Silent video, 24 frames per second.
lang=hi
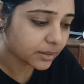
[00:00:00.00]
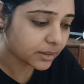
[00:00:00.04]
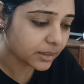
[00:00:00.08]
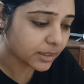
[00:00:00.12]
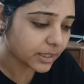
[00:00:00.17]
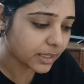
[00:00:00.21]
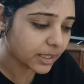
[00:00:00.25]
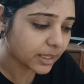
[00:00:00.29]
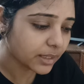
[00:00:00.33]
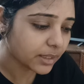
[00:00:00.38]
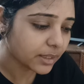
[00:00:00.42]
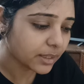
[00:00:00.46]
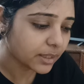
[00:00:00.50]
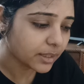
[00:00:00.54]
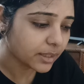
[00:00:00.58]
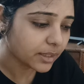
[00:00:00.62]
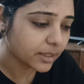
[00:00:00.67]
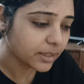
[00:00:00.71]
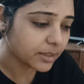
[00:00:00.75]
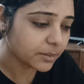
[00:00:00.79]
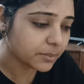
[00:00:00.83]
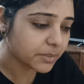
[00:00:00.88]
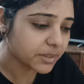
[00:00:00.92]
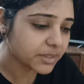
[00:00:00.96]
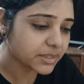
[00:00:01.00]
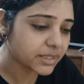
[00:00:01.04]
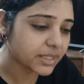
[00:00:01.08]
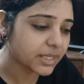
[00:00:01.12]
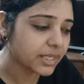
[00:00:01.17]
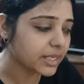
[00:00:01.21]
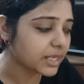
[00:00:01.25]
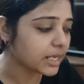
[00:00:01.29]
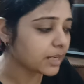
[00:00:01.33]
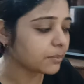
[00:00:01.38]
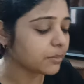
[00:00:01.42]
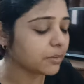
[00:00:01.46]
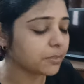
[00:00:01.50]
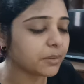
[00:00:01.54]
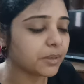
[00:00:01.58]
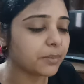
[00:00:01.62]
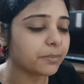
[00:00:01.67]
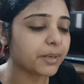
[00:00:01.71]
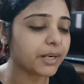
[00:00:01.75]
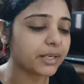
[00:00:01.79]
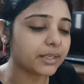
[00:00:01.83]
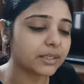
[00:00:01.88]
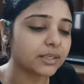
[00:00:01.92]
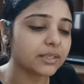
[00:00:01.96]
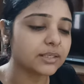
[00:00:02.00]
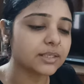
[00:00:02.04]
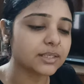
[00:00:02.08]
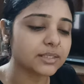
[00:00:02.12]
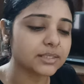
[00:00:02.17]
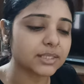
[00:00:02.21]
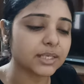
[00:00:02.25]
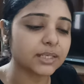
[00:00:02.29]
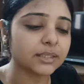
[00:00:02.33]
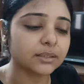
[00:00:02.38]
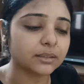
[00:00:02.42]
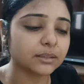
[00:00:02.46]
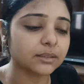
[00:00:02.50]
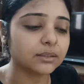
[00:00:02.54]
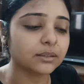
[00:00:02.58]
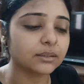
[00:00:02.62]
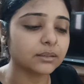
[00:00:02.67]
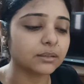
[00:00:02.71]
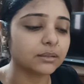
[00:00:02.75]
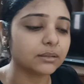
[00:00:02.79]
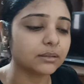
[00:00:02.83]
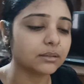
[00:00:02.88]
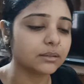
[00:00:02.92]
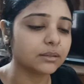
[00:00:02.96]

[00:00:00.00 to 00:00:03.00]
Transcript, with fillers: ठीक है इनमें से एक आप अपने पार्टनर के साथ आ, आ,